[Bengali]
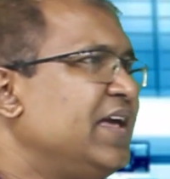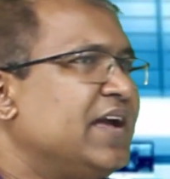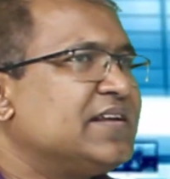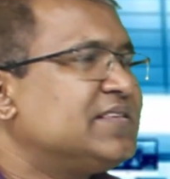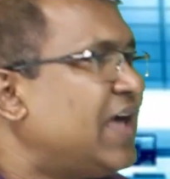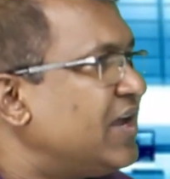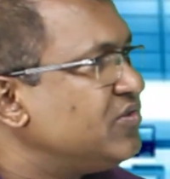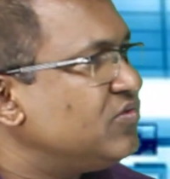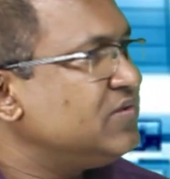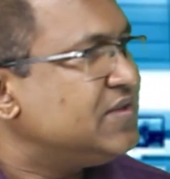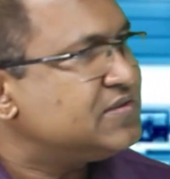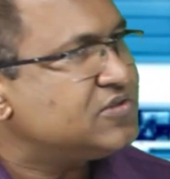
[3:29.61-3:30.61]
একটা তার
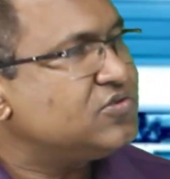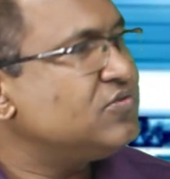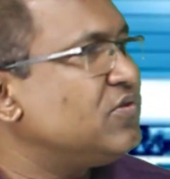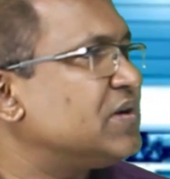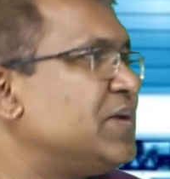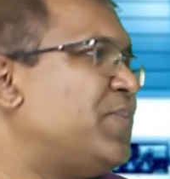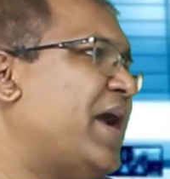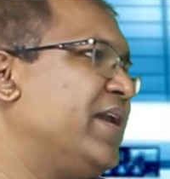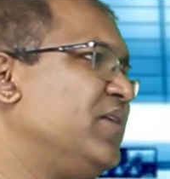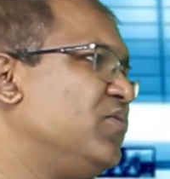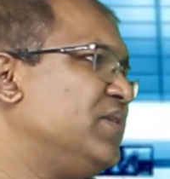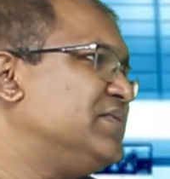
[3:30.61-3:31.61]
জন্য নিজের জন্য একটা
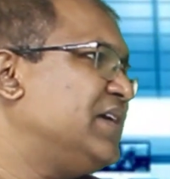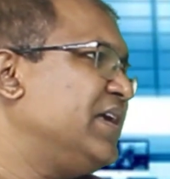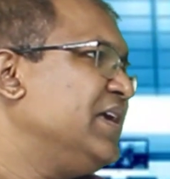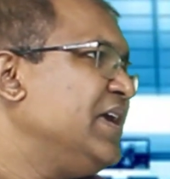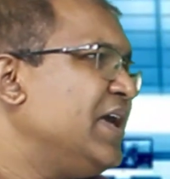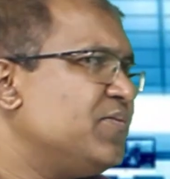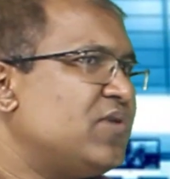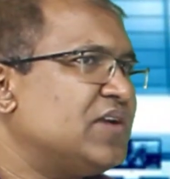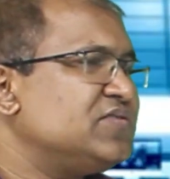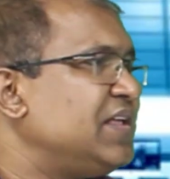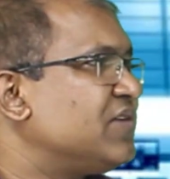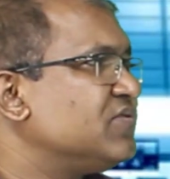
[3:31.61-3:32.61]
বার্ডেন হয়ে যায় এবং
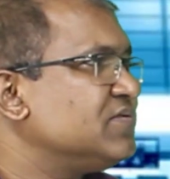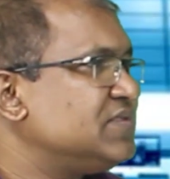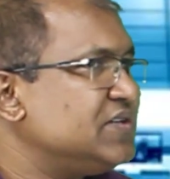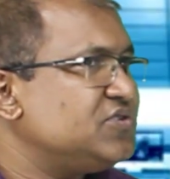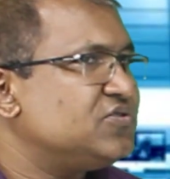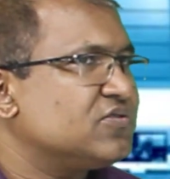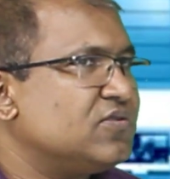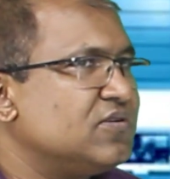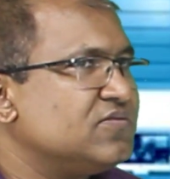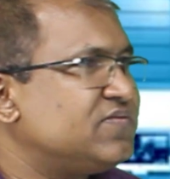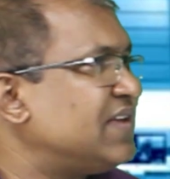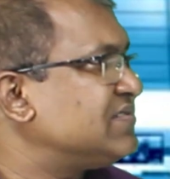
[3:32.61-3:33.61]
আসলে একজন চিকিৎসক
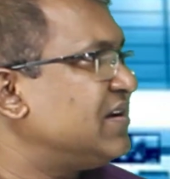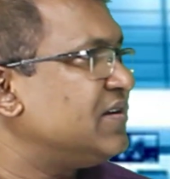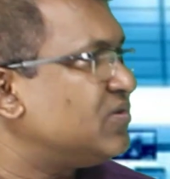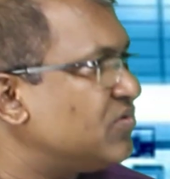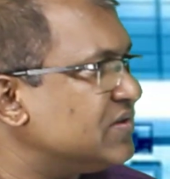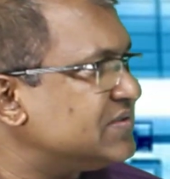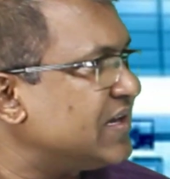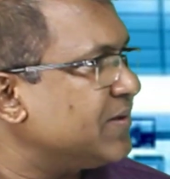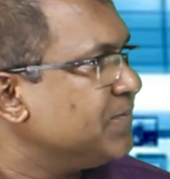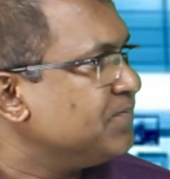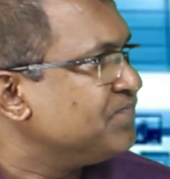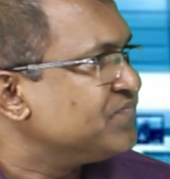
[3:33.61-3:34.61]
তখন ফ্রাস্ট্রেটেড হয়ে যায়
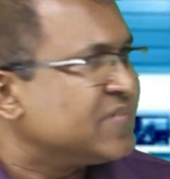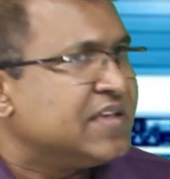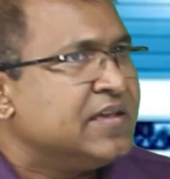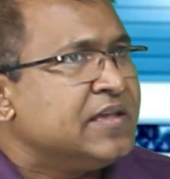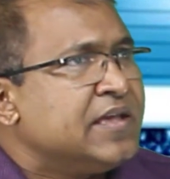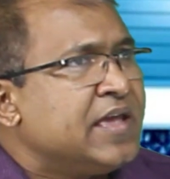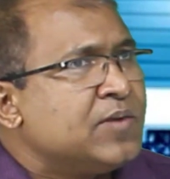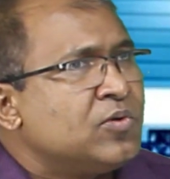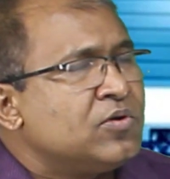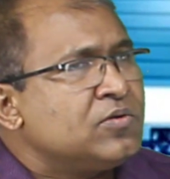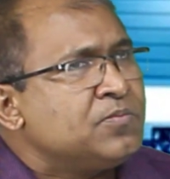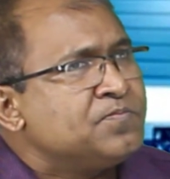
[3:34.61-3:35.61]
এবং